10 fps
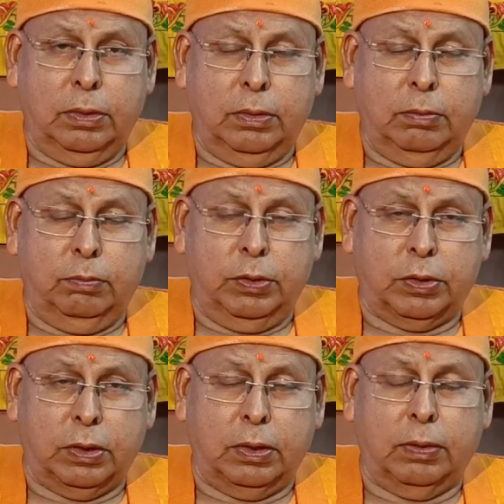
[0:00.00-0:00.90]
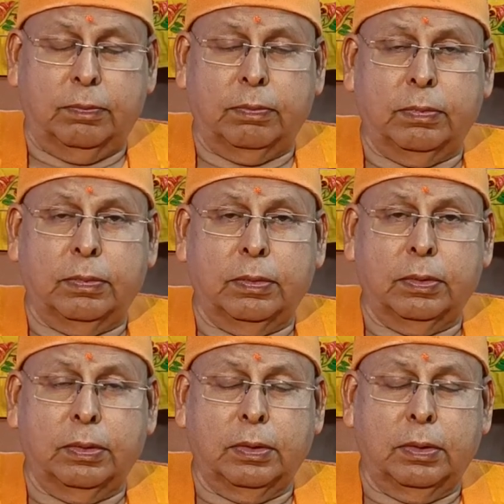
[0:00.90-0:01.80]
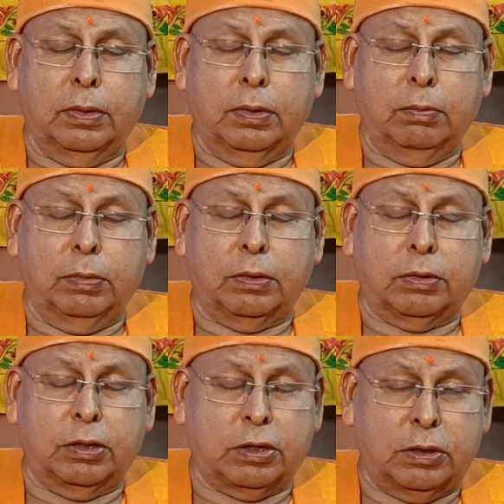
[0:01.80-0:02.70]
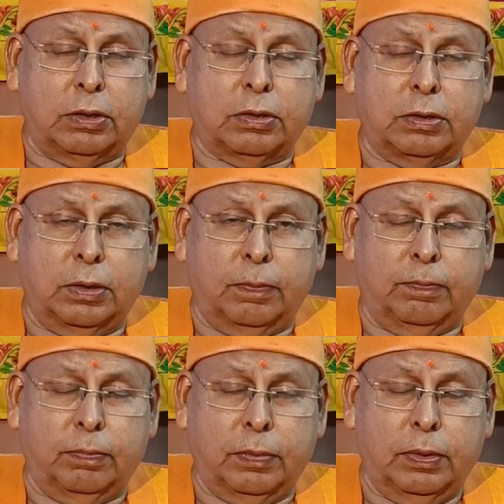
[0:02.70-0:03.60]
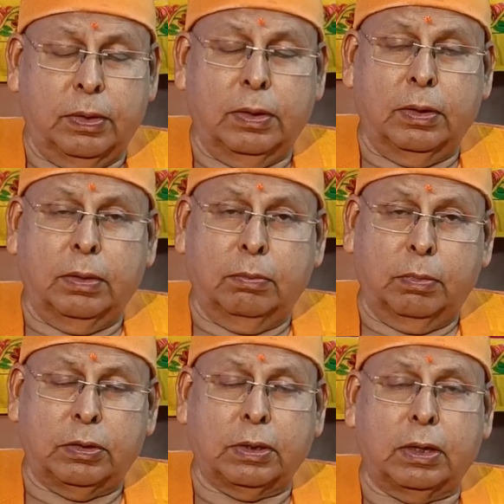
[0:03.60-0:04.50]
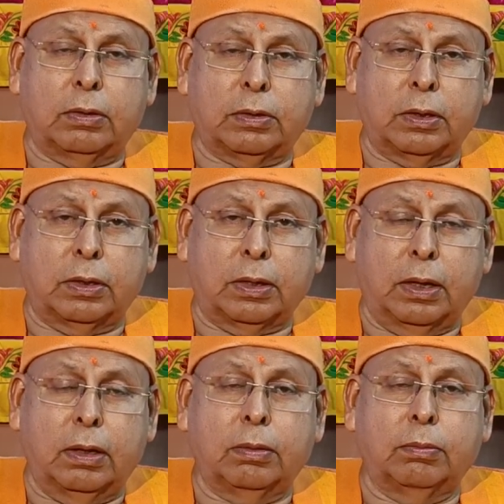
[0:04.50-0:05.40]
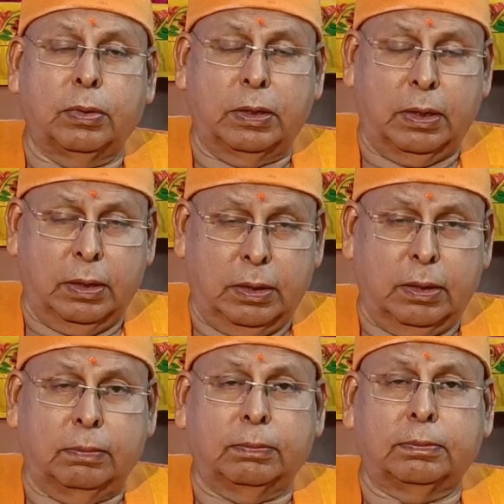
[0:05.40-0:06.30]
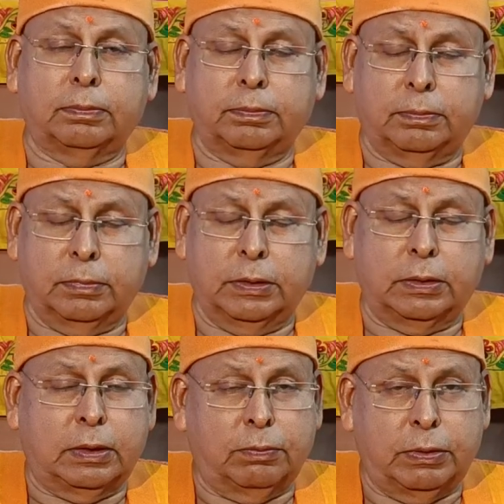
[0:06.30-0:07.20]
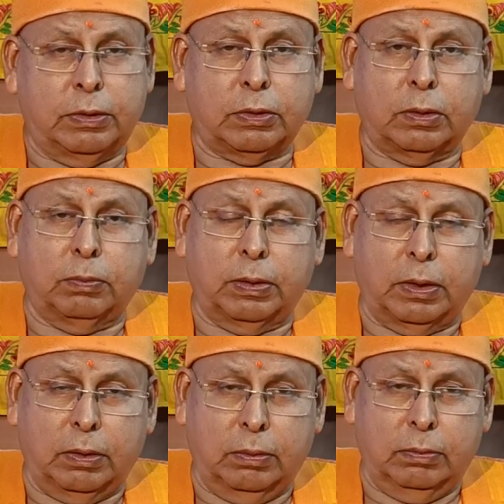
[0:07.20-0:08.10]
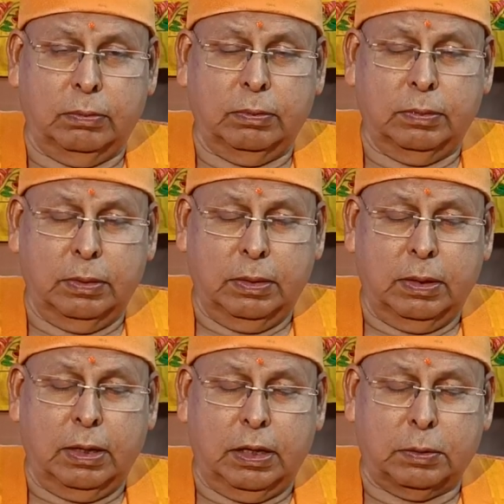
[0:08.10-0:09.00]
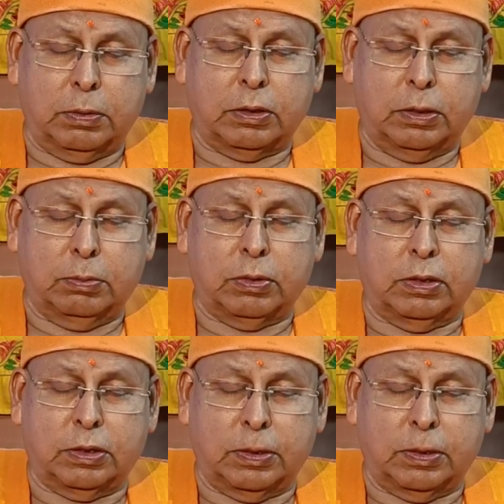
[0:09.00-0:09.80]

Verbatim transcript: विषय वितृष्ण से वशीकार संज्ञा वैराग्यम द डेफिनेशन ऑफ वैराग्य एज पर स्क्रिप्चर्स